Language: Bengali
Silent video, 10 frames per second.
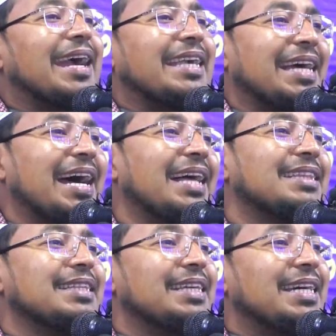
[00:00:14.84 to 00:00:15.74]
কাটা হাত
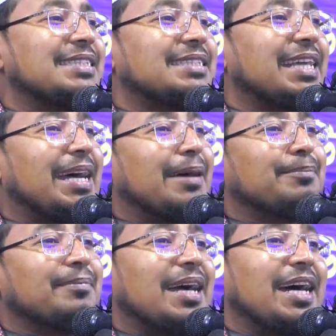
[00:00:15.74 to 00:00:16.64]
নিয়ে আসতাম
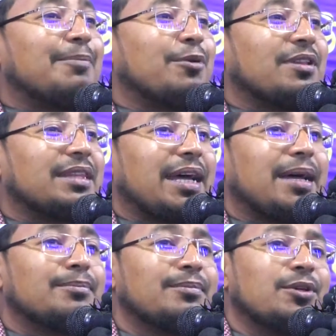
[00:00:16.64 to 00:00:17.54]
আর
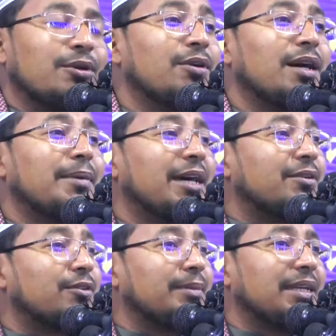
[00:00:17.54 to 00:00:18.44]
বলতাম ও আমার
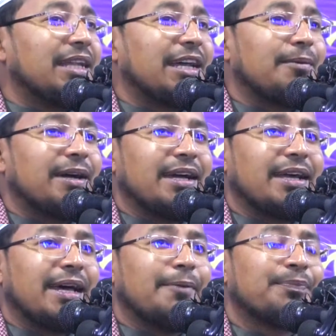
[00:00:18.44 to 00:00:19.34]
কুমিল্লার
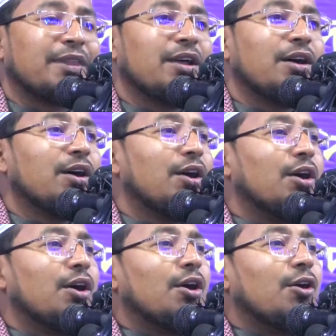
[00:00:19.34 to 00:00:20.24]
ভাইরা
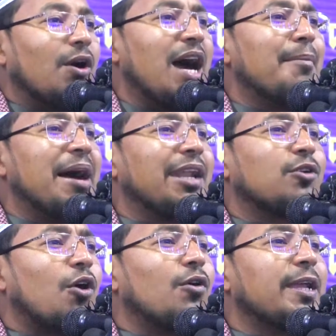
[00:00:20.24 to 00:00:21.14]
ও আমার
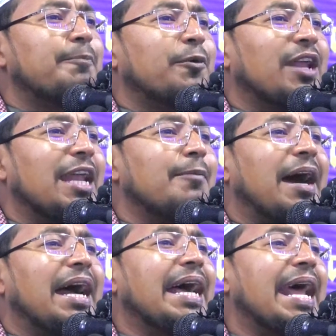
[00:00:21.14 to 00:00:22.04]
গৌরীপুরের
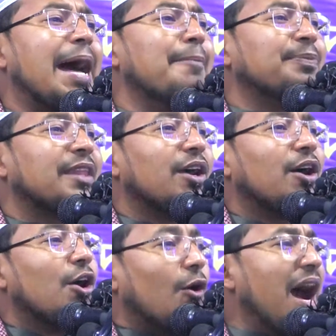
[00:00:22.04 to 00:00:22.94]
ভাইরা
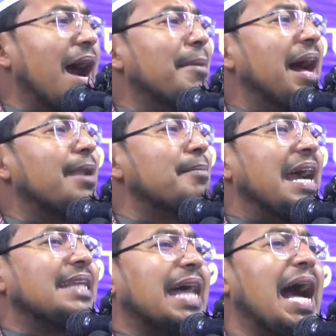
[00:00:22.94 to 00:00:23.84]
ও আমার
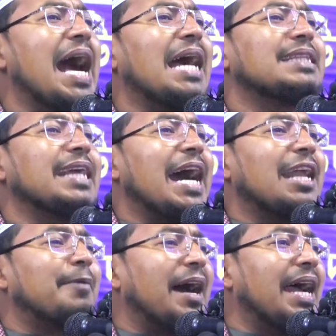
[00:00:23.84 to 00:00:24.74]
মাইথার
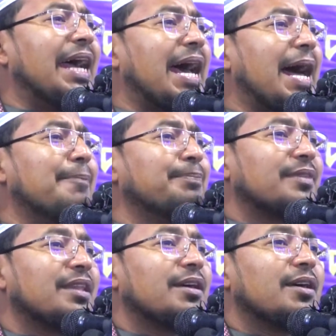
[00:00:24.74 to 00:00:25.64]
দিয়ার ভাইরা
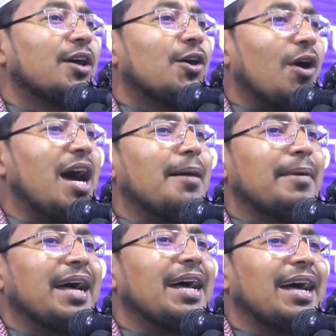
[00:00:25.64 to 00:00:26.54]
ও
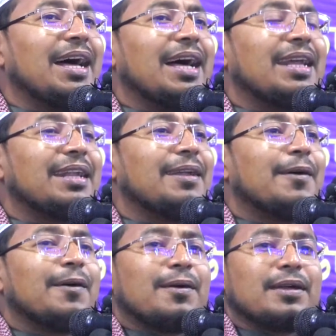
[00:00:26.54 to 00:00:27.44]
আমার
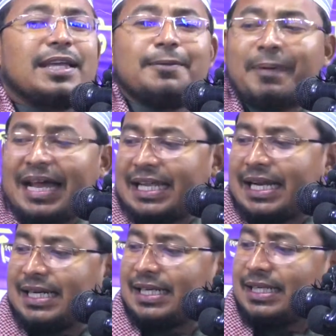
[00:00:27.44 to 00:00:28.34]
কি পালের
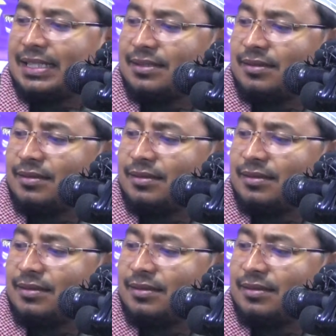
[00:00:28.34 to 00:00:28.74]
হাট না কি